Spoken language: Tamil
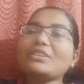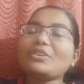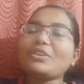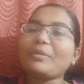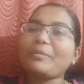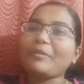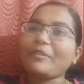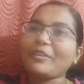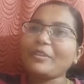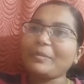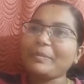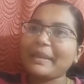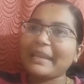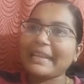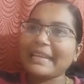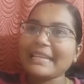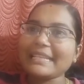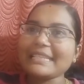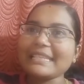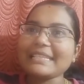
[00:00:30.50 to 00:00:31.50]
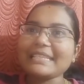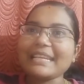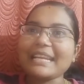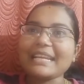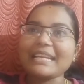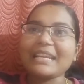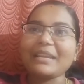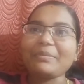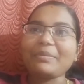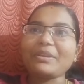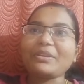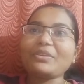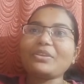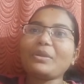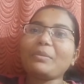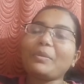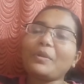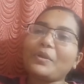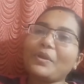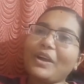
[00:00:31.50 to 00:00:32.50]
ஸோ நம்மளுக்கு வந்து ப்ரெக்னென்சி ஸ்டார்ட் ஆன பிறகு
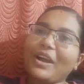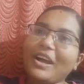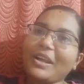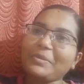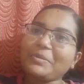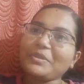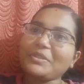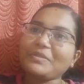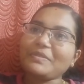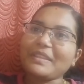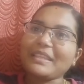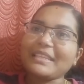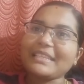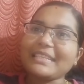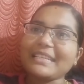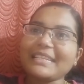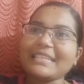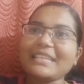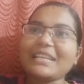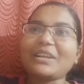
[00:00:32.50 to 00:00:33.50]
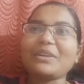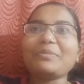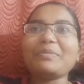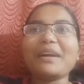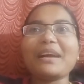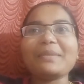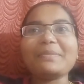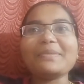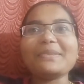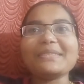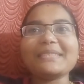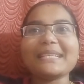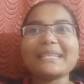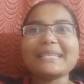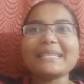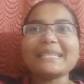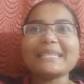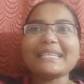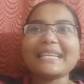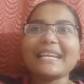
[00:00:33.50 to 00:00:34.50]
நம்மளோட ஹார்மோன்ஸ் வந்து சேஞ்ச் ஆகும் ஹார்மோன்ஸ்
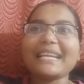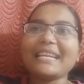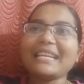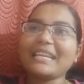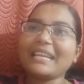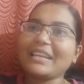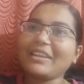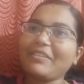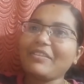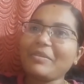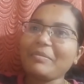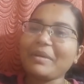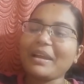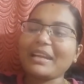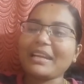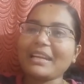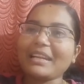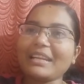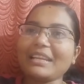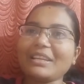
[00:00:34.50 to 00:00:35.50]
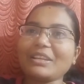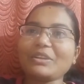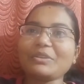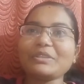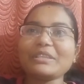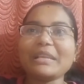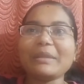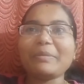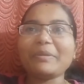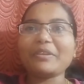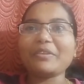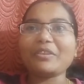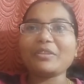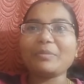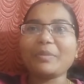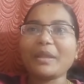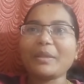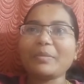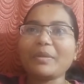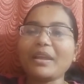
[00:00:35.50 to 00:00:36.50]
சேஞ்சஸ்னால நிறையவே மாற்றங்கள் இருக்கும் சில பேருக்கு
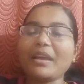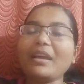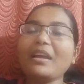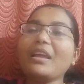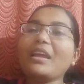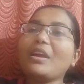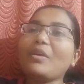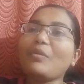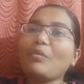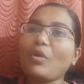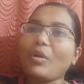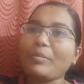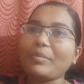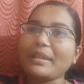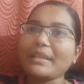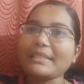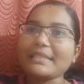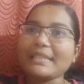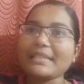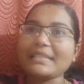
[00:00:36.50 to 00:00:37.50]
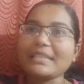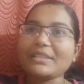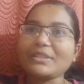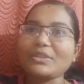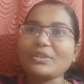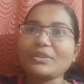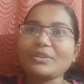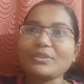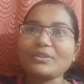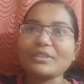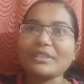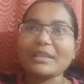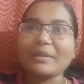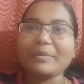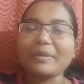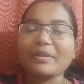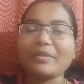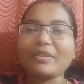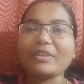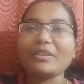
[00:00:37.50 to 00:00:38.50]
வந்து பார்த்தோம்னா வாமிட்டிங் சென்சேஷன் இருக்கும் சில
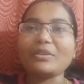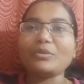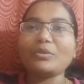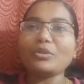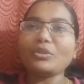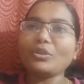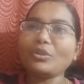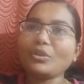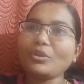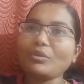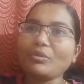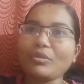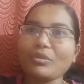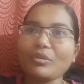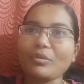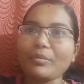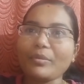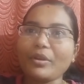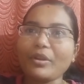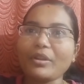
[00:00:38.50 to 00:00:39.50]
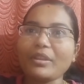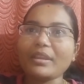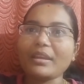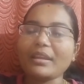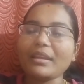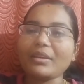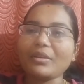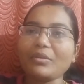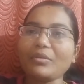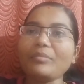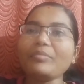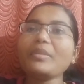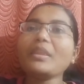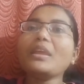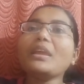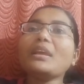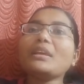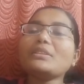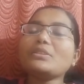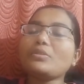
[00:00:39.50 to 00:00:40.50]
பேருக்கு வந்து ஒருத்தருக்கு ஒரு மாதிரி இருக்கும்
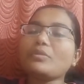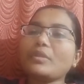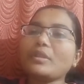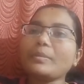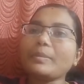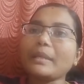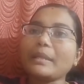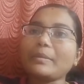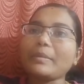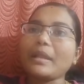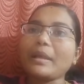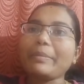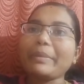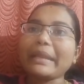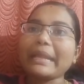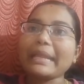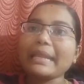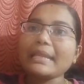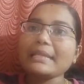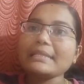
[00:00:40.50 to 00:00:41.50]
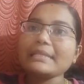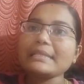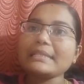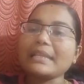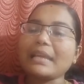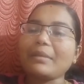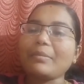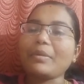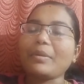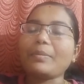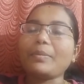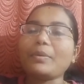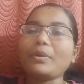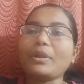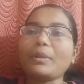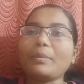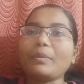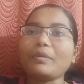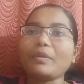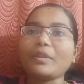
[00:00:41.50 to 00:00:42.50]
ஸோ வந்து பார்த்தோம்னா ப்ரெக்னென்சி டைம்
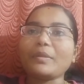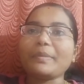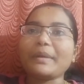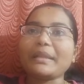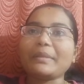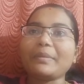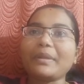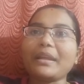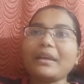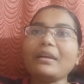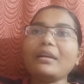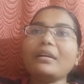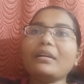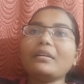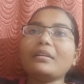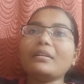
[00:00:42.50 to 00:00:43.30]
அப்போது நம்மளுக்கு வந்து பார்த்தோம்னா